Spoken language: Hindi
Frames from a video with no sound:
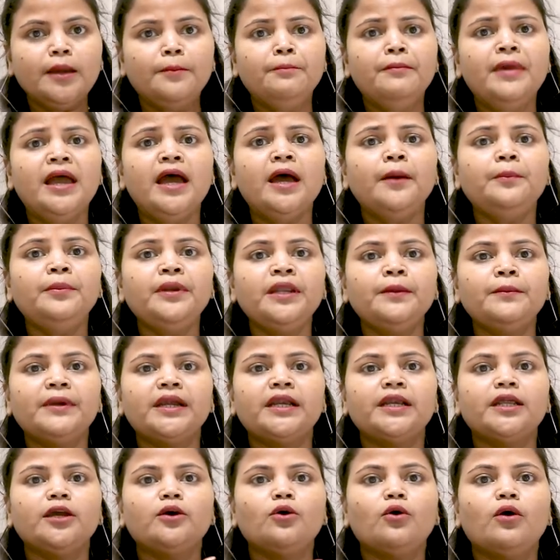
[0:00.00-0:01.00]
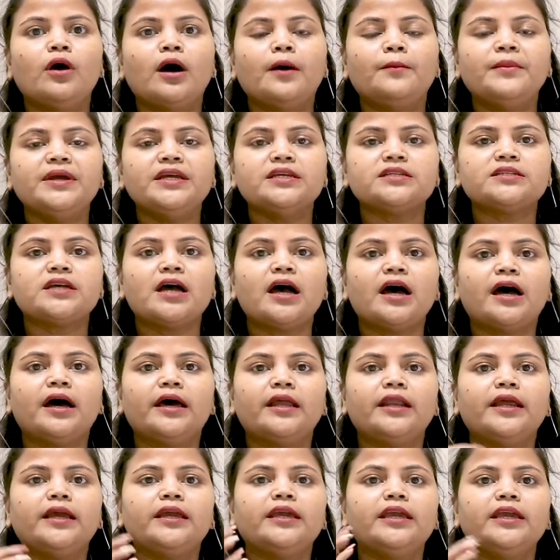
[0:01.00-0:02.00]
मैं अपनी बेटी को हमेशा
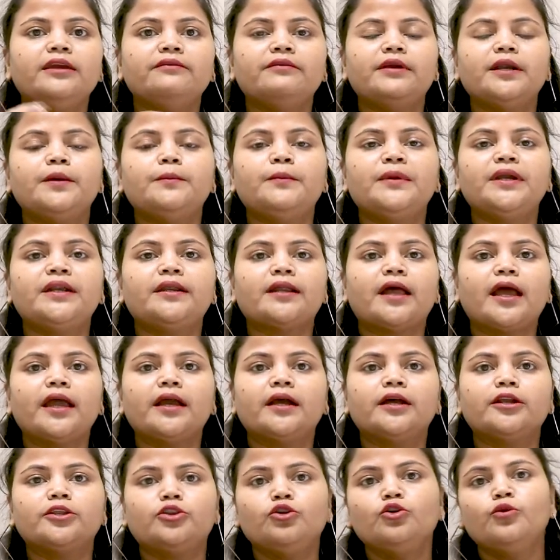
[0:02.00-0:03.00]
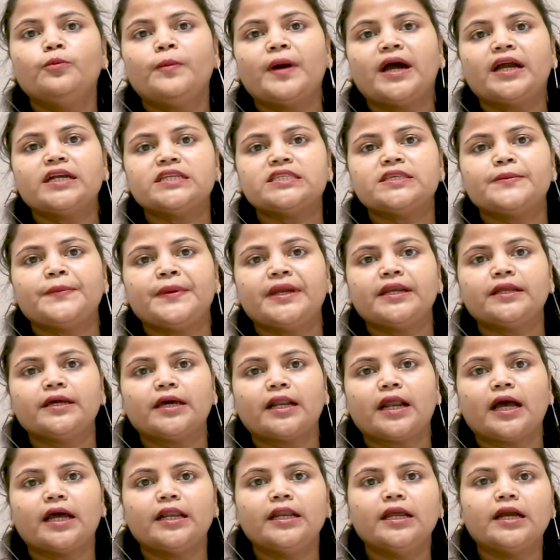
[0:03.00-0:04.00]
हर एक इवेंट में ट्राई करती हूँ पार्टिसिपेट
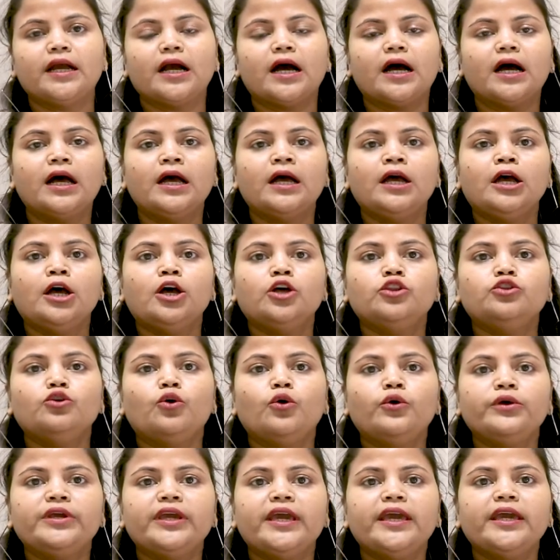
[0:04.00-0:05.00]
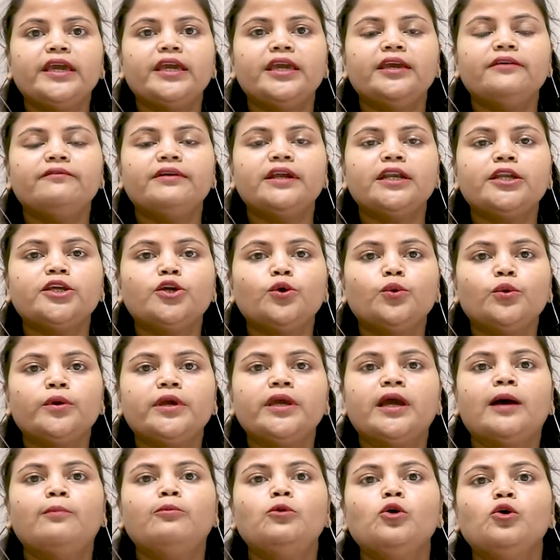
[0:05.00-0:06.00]
कराने का तो ये इवेंट
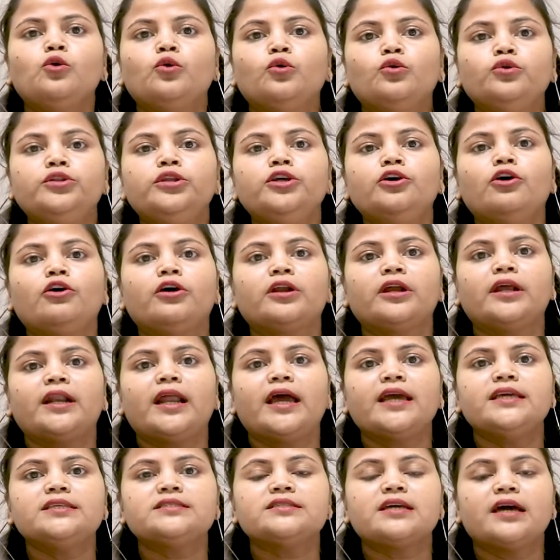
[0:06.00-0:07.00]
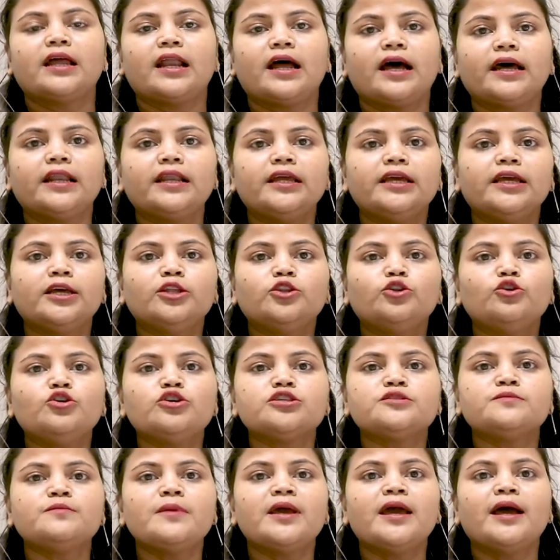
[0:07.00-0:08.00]
क्योंकि हम लोग खुद ही ऑर्गेनाइज करा रहे हैं तो
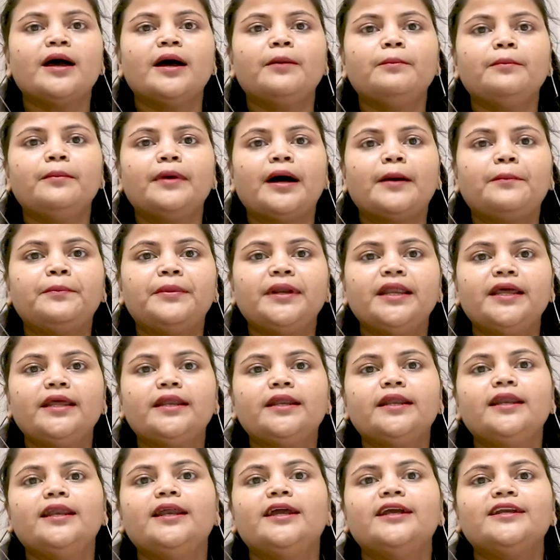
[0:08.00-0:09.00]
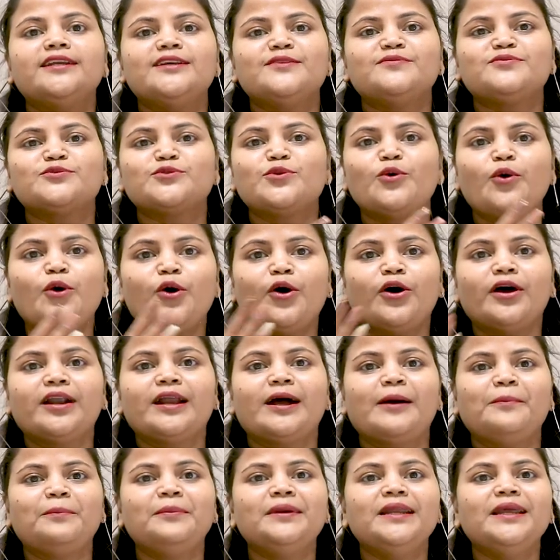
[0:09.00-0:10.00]
इसमें हम अपने रिलेटिव्स को और
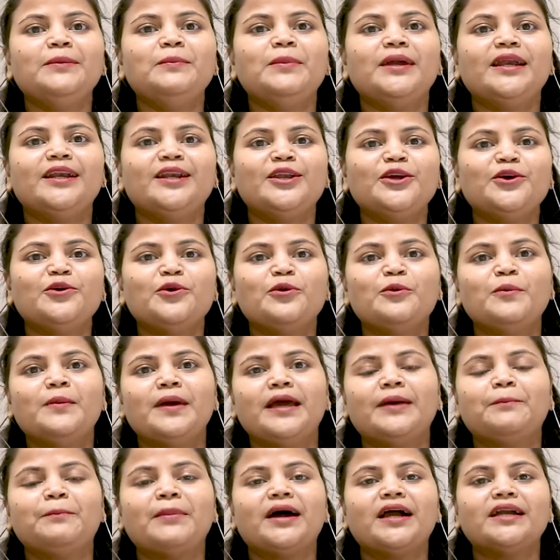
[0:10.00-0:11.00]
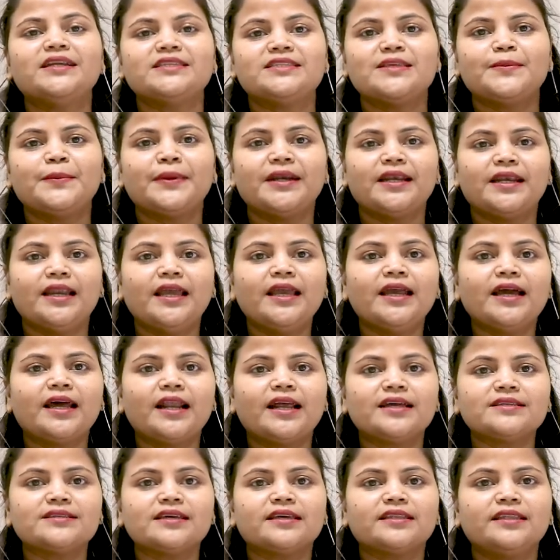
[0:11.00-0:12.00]
अपनी बेटी को मैं पार्टिसिपेट नहीं
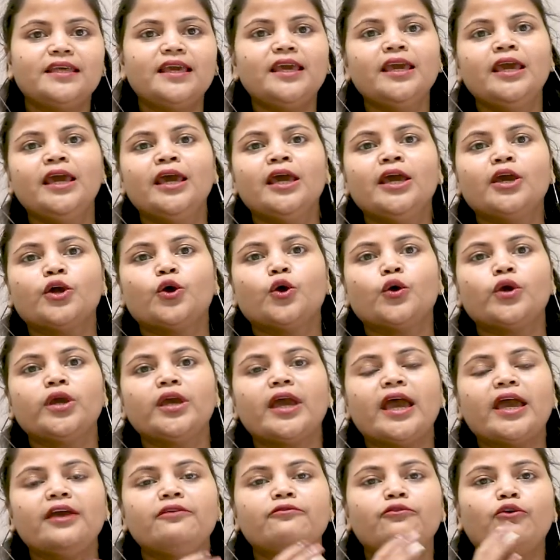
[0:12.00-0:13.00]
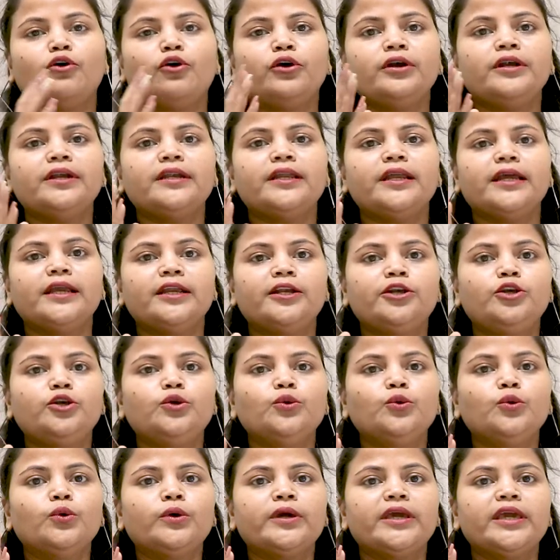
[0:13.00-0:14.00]
करा सकती क्योंकि आई वॉन्ट इट
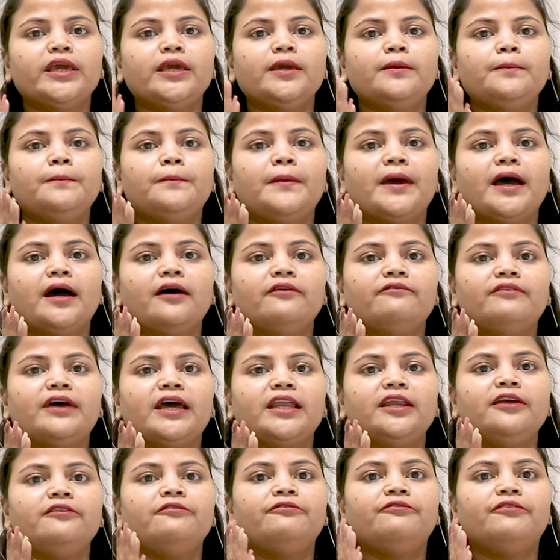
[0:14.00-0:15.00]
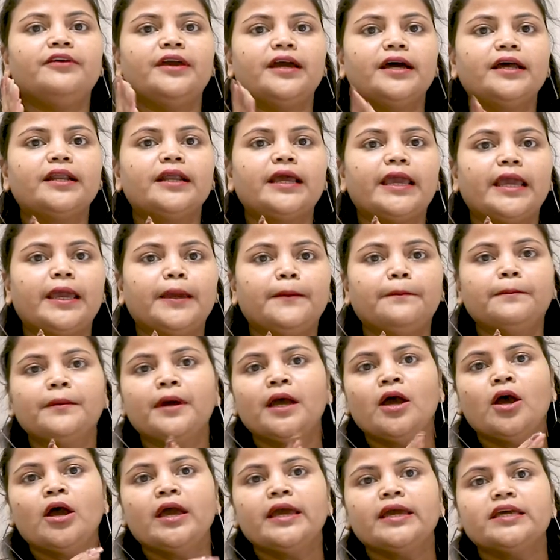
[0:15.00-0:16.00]
टू कीप अ वेरी फेयर गेम
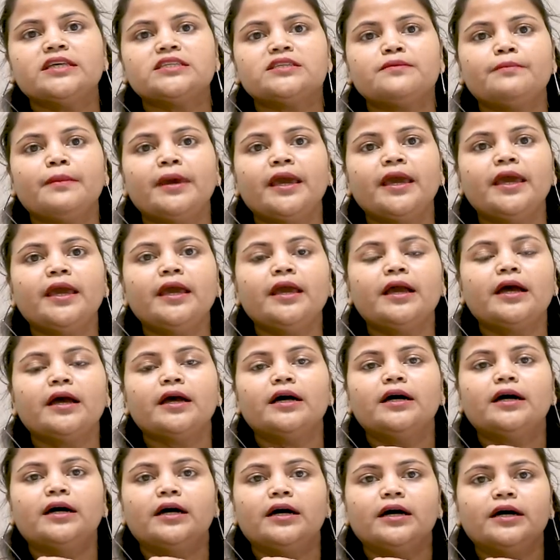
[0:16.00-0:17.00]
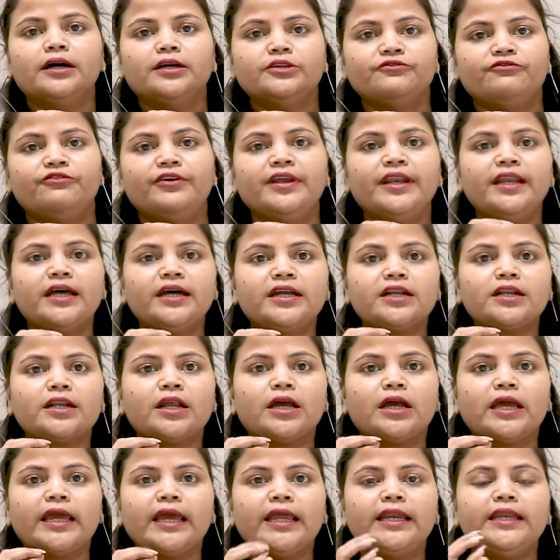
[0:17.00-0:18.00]
इसमें विनर
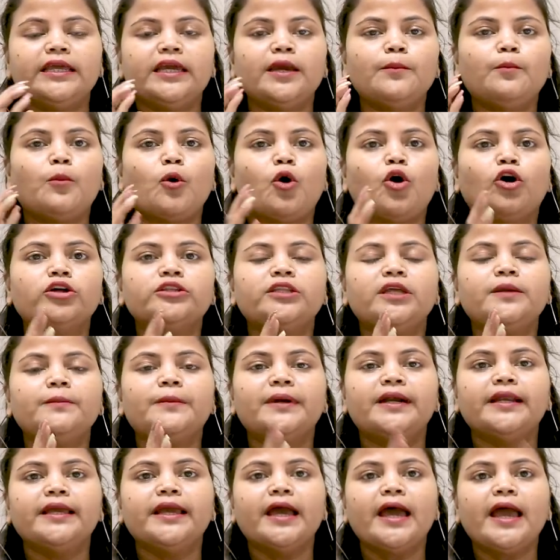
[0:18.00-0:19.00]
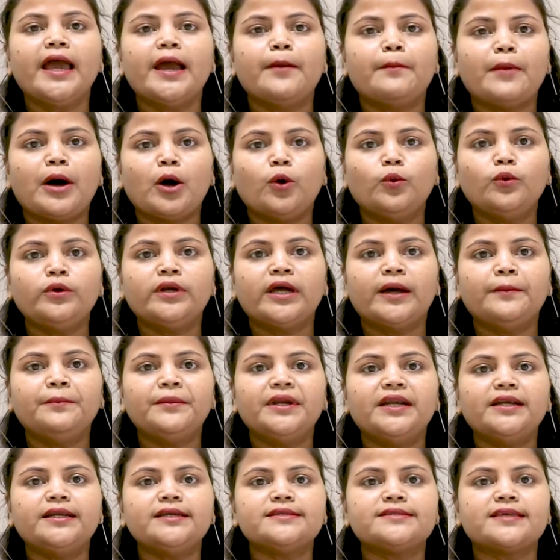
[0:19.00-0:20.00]
के लिए बहुत ही बढ़िया अमाउंट
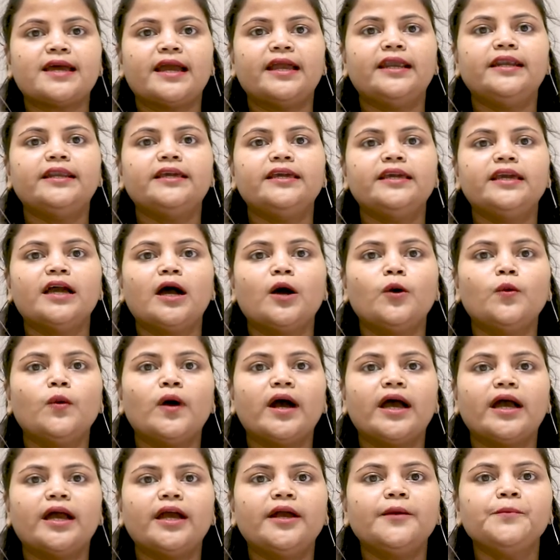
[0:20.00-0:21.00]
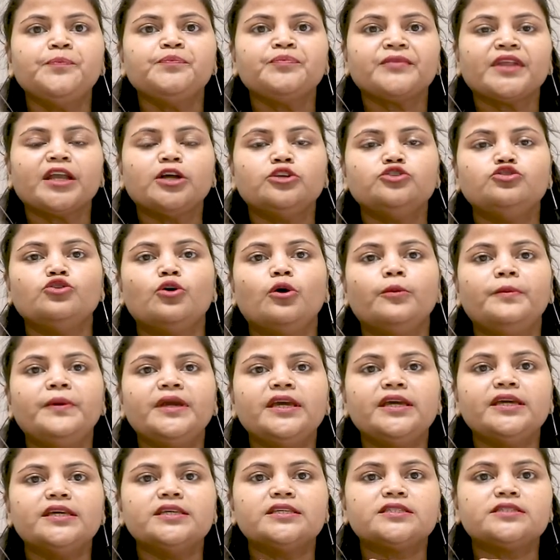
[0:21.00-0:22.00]
हमने डिसाइड किया हुआ है जो
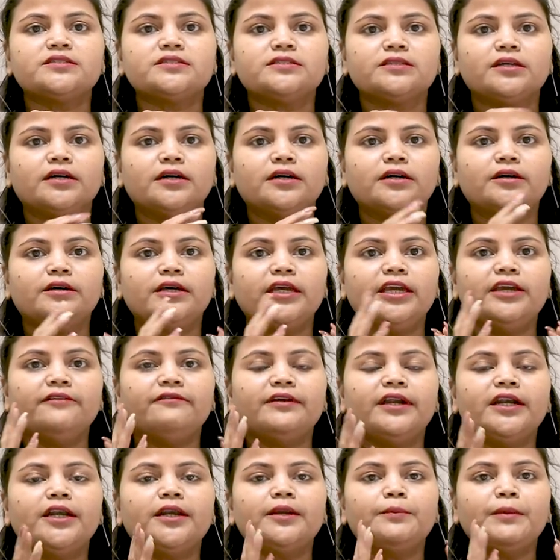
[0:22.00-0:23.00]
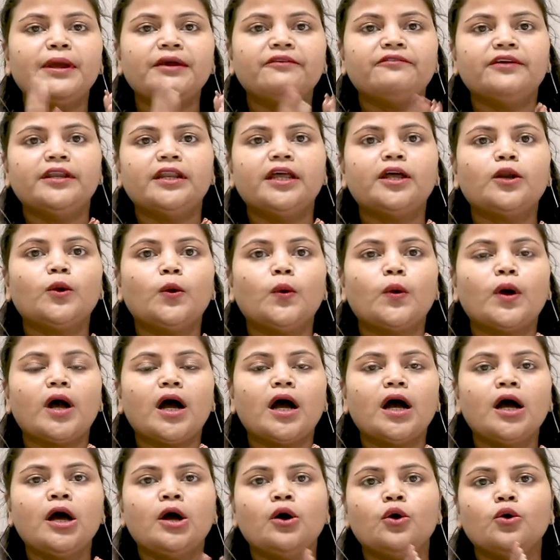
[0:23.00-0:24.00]
भी इस इवेंट में विनर होगा
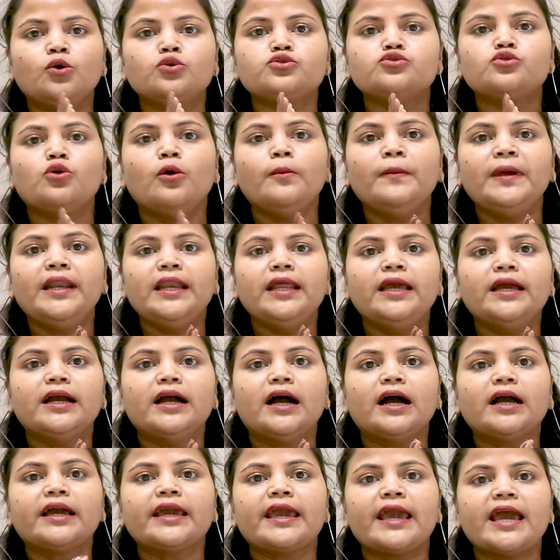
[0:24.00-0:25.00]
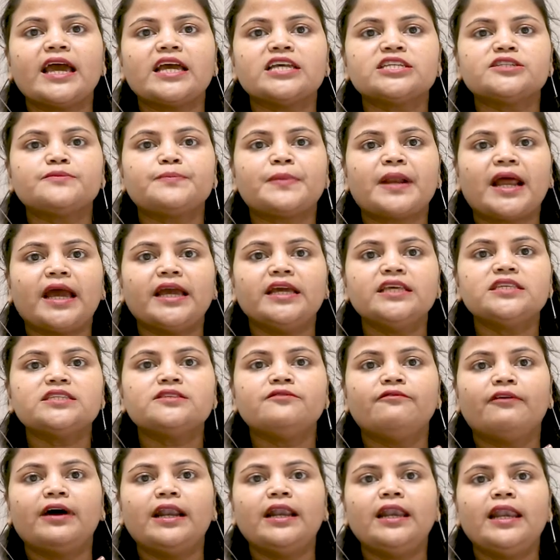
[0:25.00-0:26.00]
उसको मिलेगा कैश
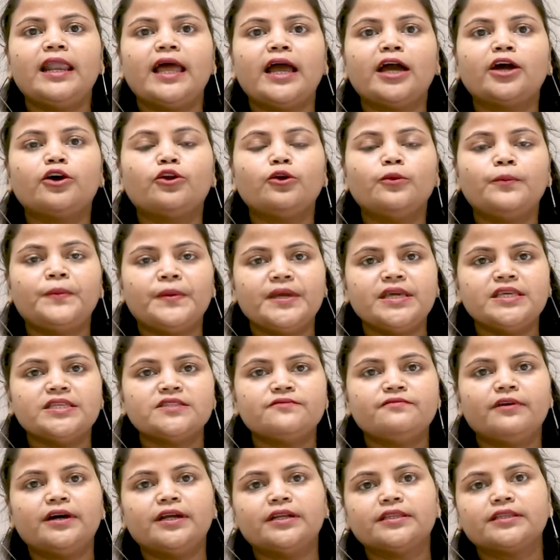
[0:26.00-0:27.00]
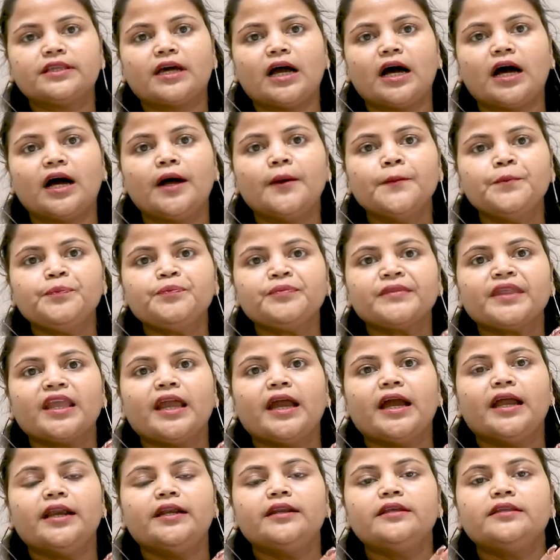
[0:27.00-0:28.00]
प्राइस वन लाख रुपीज वर्थ का
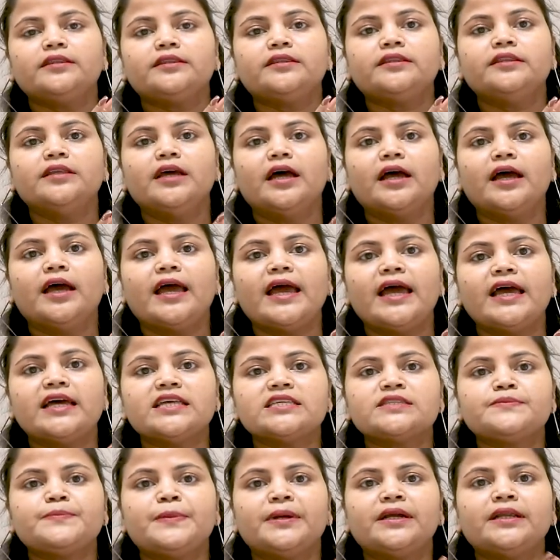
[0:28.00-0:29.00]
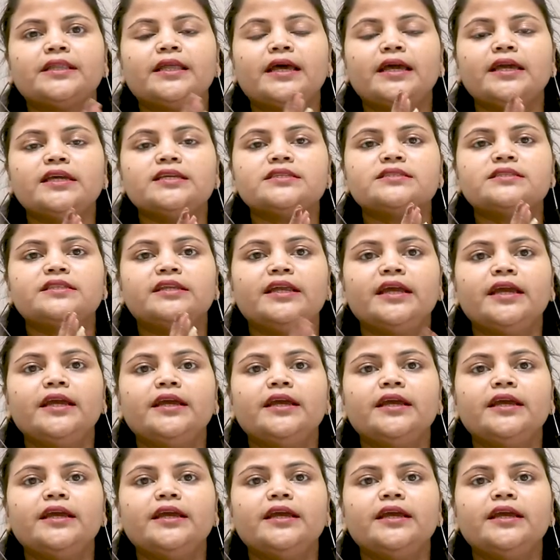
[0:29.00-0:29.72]
एंड एज पर द थ्री